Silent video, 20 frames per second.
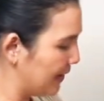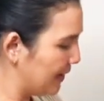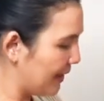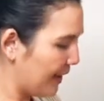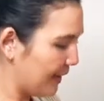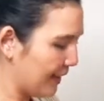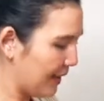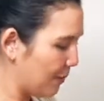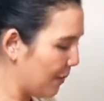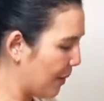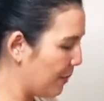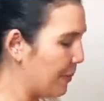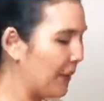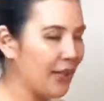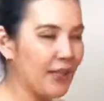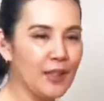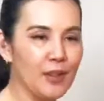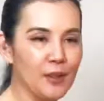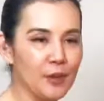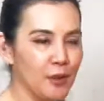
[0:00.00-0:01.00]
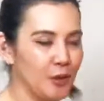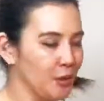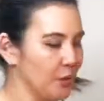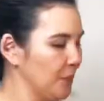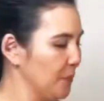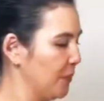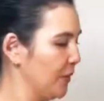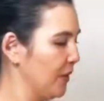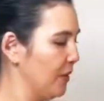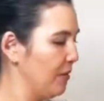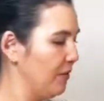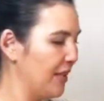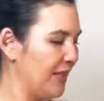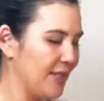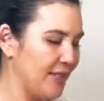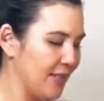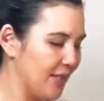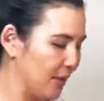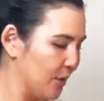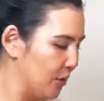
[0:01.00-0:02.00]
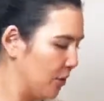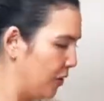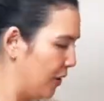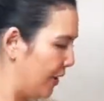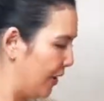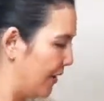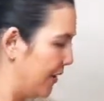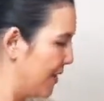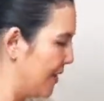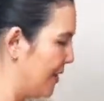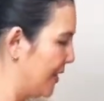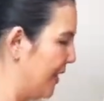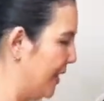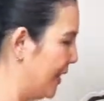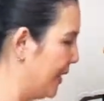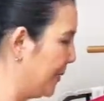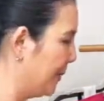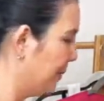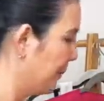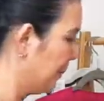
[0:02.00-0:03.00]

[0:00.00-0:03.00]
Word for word: acabei pagando 25 dólares nele.